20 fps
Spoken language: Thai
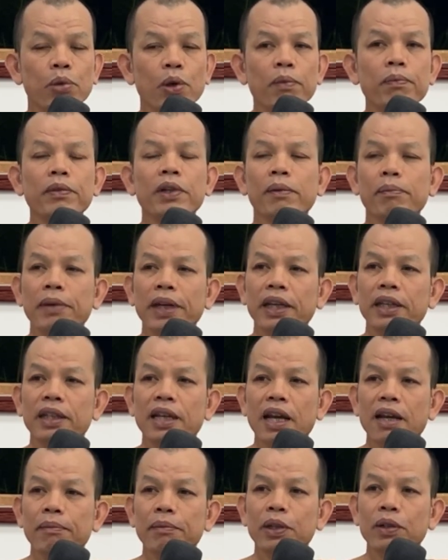พมก็ไป
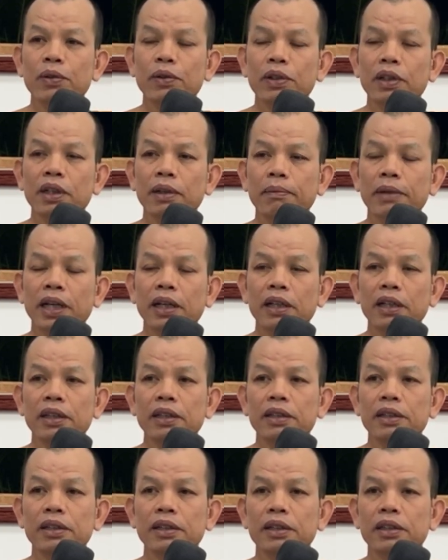จากมนุษย์ดียบัน
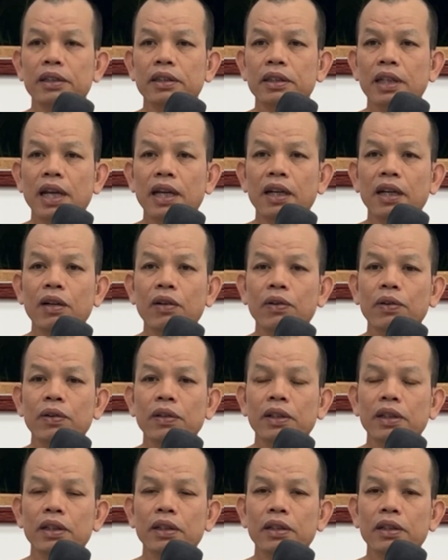สันนร
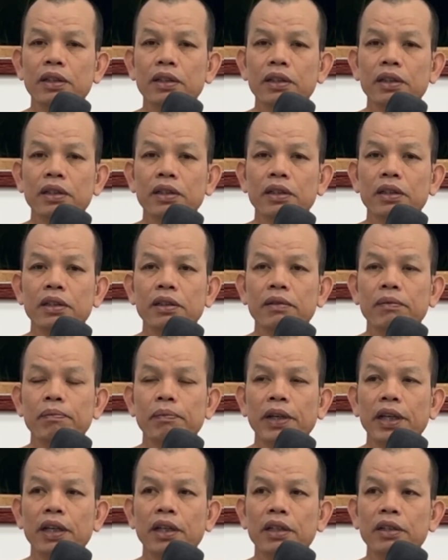ก
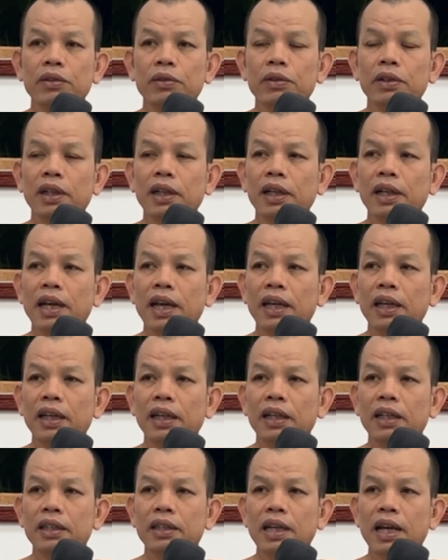เปรตอสุรกาย
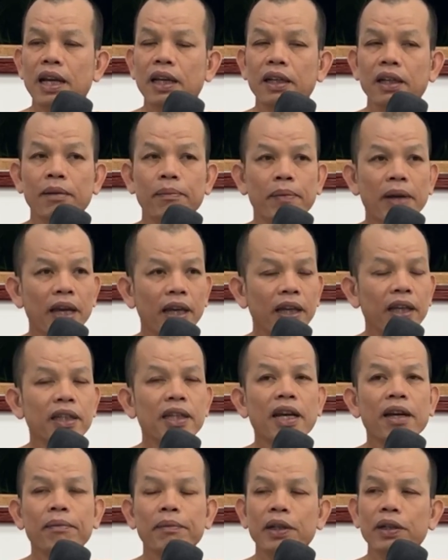เดรัจฉานก็ไป
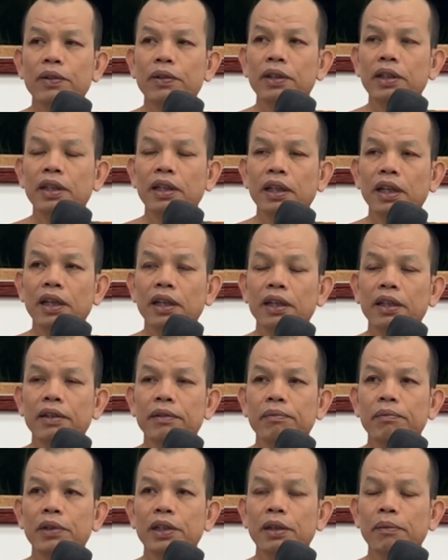จากมนุษย์นี่เด้
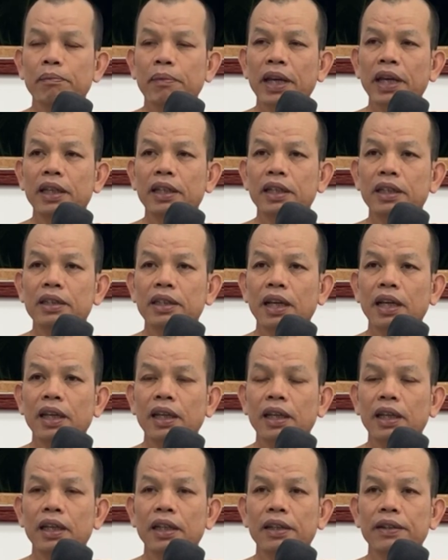ไม่ได้ไปจากใส
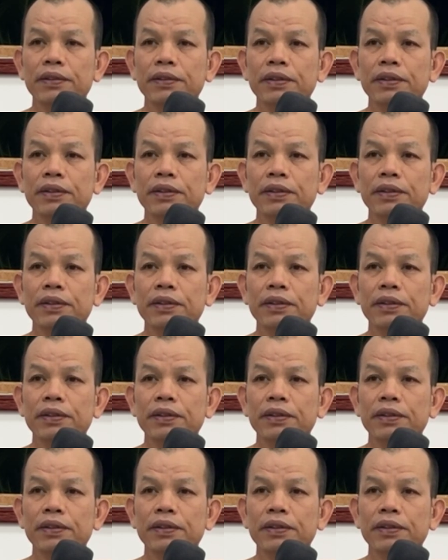เด้